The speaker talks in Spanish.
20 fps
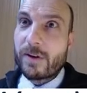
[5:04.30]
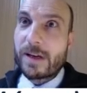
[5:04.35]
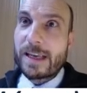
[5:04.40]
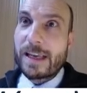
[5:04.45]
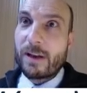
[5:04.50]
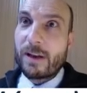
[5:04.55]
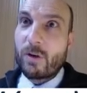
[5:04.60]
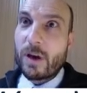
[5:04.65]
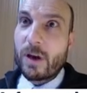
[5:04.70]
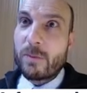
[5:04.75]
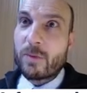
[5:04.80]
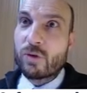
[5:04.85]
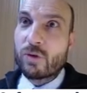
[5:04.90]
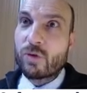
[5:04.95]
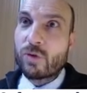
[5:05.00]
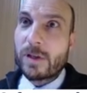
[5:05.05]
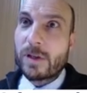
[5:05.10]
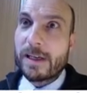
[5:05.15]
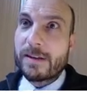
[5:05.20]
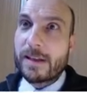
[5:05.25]
que no hemos
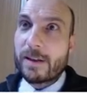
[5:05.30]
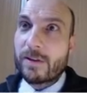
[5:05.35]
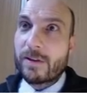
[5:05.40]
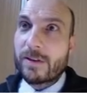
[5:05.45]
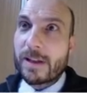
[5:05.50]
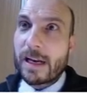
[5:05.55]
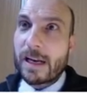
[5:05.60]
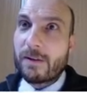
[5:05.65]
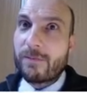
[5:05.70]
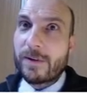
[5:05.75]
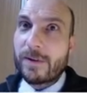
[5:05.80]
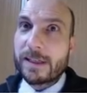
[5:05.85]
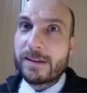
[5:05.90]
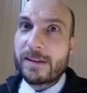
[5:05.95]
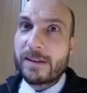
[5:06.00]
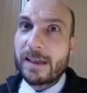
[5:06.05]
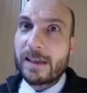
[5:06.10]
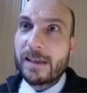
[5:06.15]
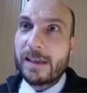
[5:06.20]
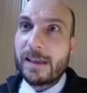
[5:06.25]
utilizado de la
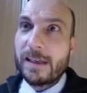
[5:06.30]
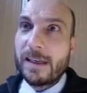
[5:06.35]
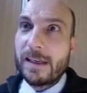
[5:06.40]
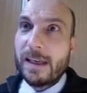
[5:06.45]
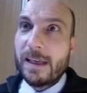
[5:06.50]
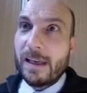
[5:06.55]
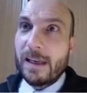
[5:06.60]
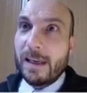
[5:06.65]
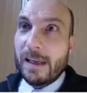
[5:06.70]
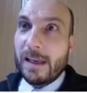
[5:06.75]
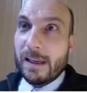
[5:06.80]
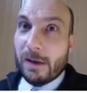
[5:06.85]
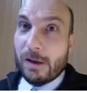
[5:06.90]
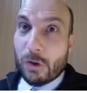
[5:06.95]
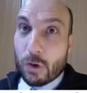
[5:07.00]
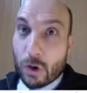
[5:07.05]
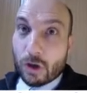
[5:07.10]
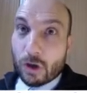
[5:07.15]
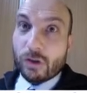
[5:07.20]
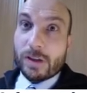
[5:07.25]
fuente
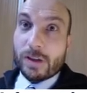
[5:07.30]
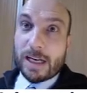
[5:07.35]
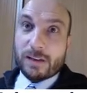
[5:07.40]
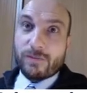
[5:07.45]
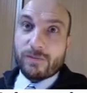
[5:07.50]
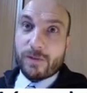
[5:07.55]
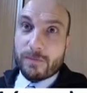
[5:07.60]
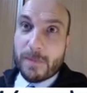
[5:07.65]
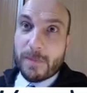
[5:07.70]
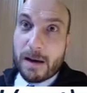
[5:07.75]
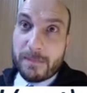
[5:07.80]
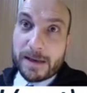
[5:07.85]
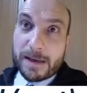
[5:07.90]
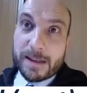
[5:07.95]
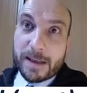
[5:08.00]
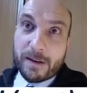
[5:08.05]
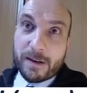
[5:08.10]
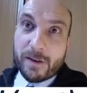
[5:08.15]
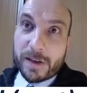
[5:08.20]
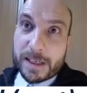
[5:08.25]
no transformable
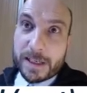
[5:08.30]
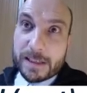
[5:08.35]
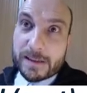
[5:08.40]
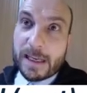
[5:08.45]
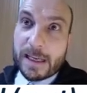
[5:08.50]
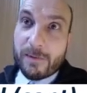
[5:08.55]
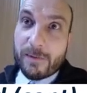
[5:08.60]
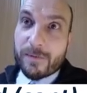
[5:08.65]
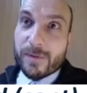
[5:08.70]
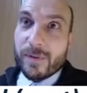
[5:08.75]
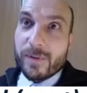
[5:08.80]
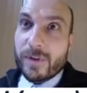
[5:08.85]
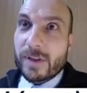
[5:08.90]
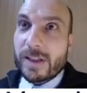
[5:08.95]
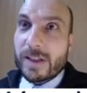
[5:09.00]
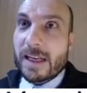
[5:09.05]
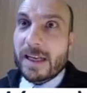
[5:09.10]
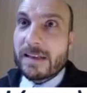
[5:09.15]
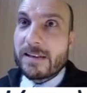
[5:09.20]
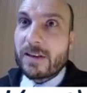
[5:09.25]
de corriente en función
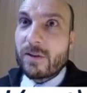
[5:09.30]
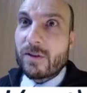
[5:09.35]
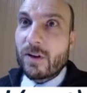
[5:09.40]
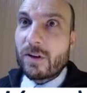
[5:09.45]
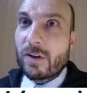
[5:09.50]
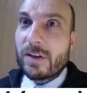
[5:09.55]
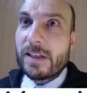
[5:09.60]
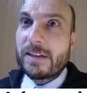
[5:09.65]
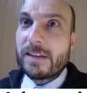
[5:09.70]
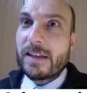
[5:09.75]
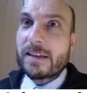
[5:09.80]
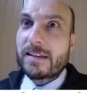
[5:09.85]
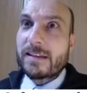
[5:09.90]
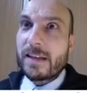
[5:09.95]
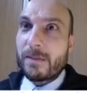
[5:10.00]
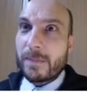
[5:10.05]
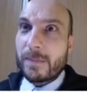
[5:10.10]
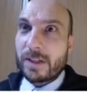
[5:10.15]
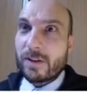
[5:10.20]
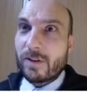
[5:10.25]
de las incógnitas
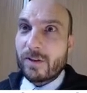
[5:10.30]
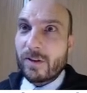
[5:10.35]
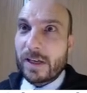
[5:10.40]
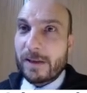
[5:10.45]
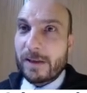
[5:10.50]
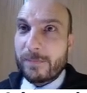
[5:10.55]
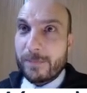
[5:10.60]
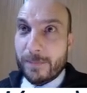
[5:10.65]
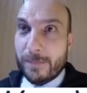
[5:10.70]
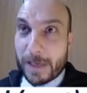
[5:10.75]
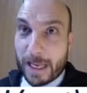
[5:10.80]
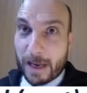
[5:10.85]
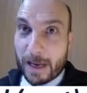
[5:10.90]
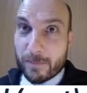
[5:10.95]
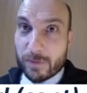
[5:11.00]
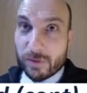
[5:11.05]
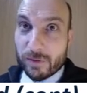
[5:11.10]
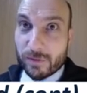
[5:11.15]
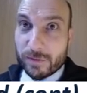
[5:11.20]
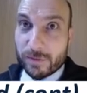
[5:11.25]
del método que
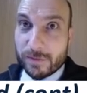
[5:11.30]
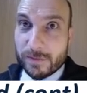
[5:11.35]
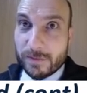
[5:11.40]
empleamos.